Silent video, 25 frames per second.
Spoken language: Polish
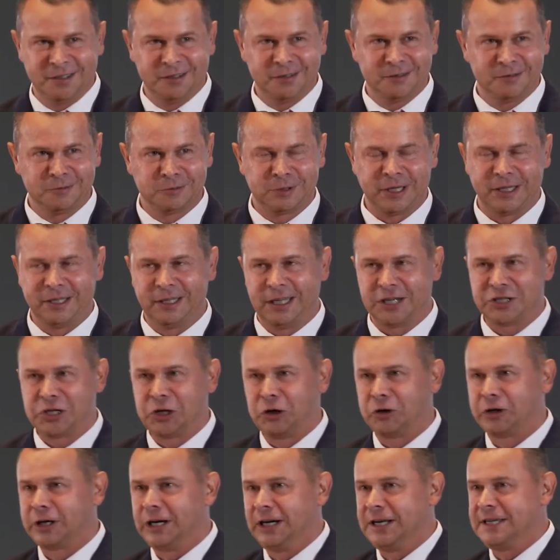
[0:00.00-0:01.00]
e, tutaj naszej
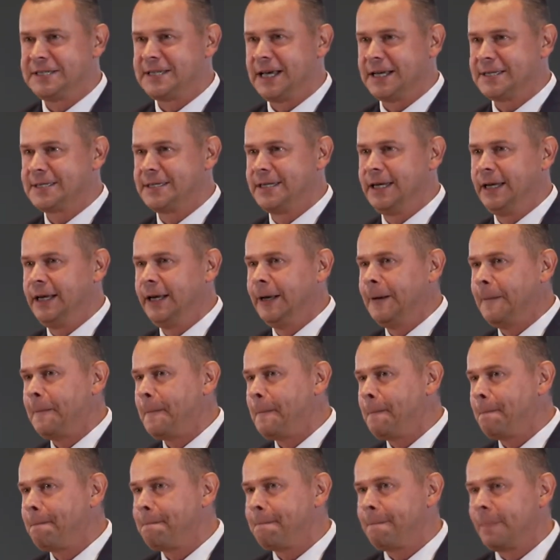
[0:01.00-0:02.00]
organizacji.
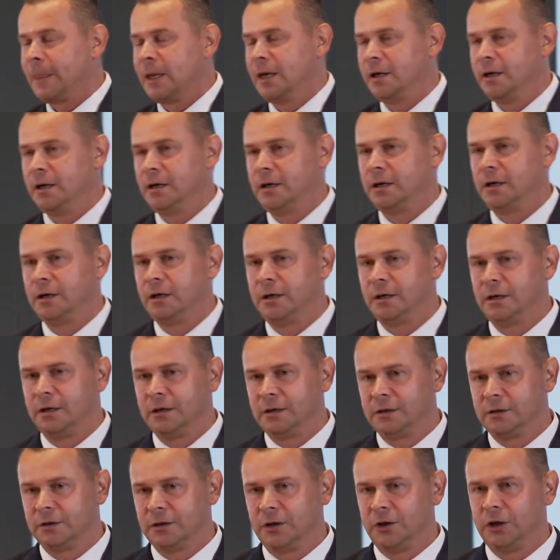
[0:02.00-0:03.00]
E,
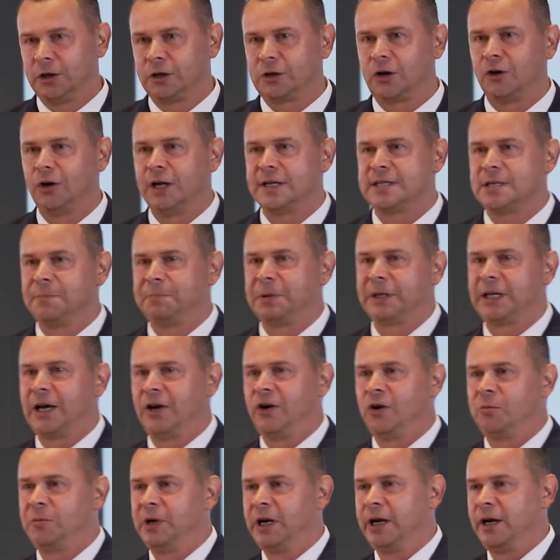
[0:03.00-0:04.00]
no i koledzy
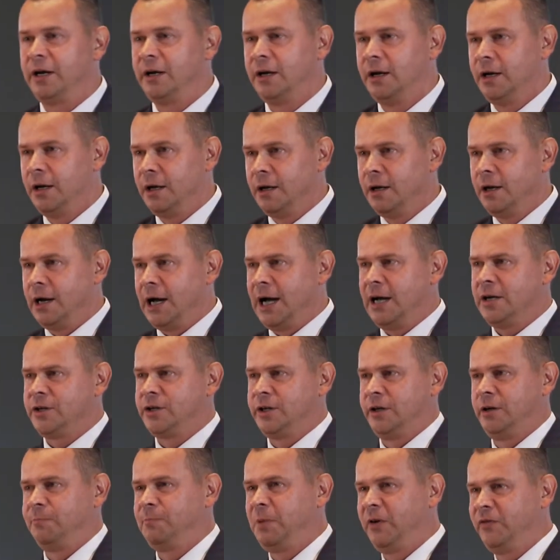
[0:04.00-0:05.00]
pytają mnie,
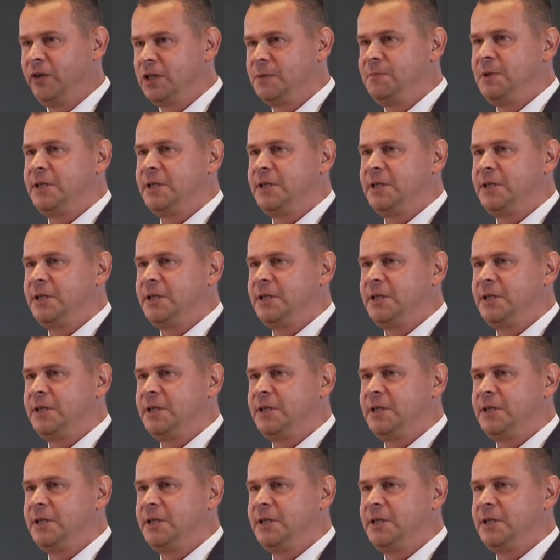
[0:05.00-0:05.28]
Andrzej, powiedz mi,